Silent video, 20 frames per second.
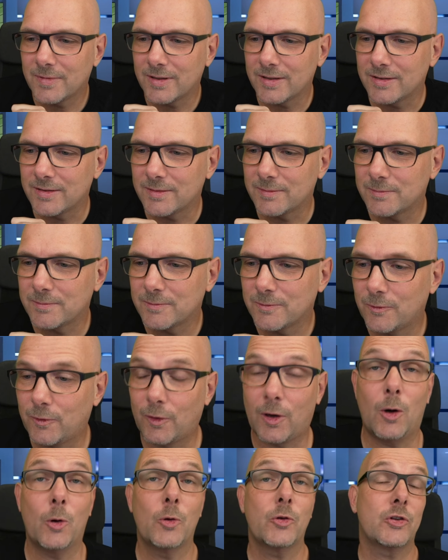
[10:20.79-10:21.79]
Äh,
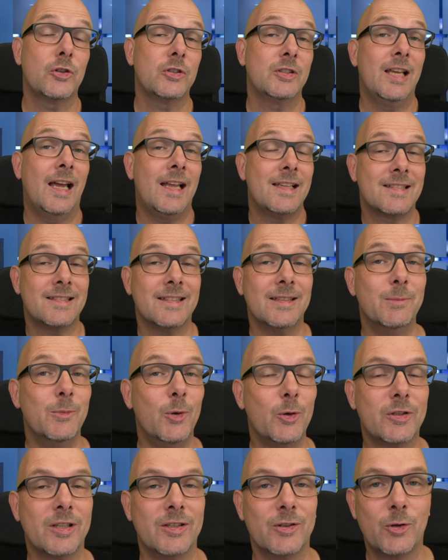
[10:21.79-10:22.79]
vorausgesetzt, ihr
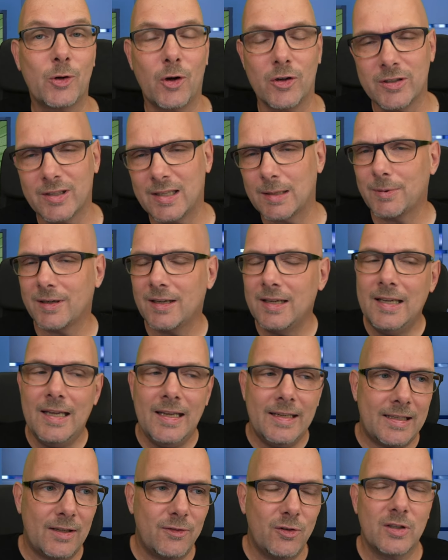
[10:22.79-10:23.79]
mögt den Content, aber
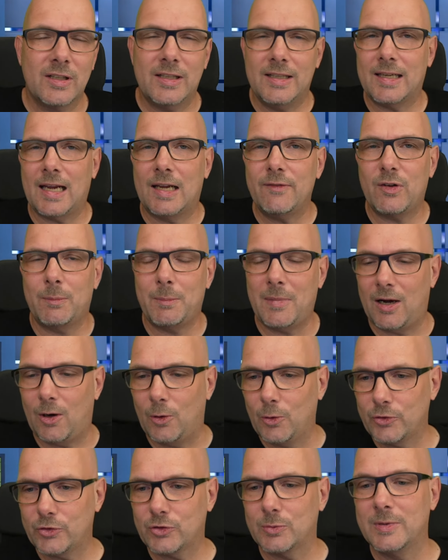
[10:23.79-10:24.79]
davon gehe ich einfach mal
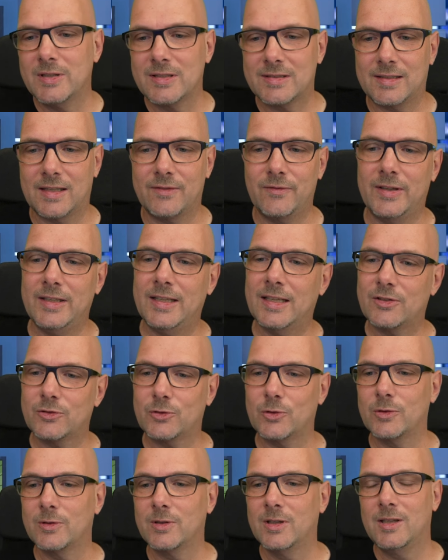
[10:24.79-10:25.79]
aus, zumindest dann, wenn ihr jetzt
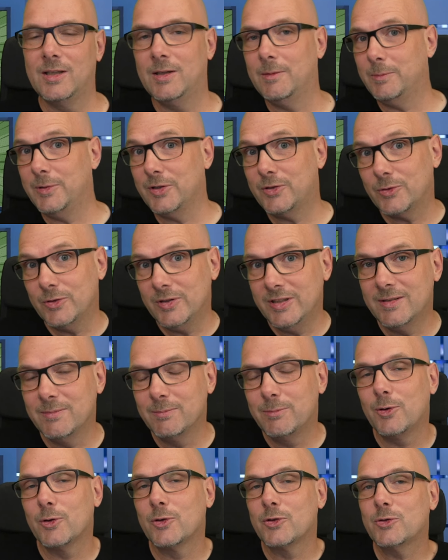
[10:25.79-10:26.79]
schon bis zu
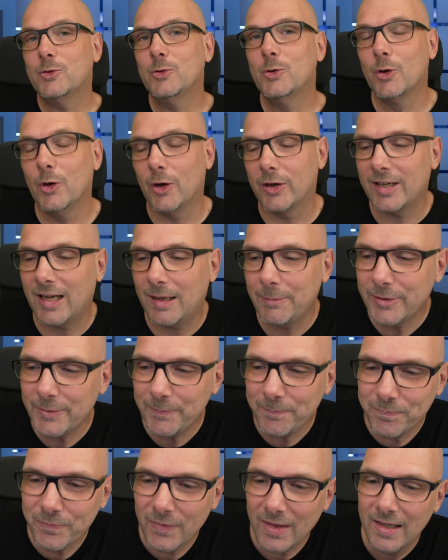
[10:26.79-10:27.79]
diesem Punkt zugehört habt.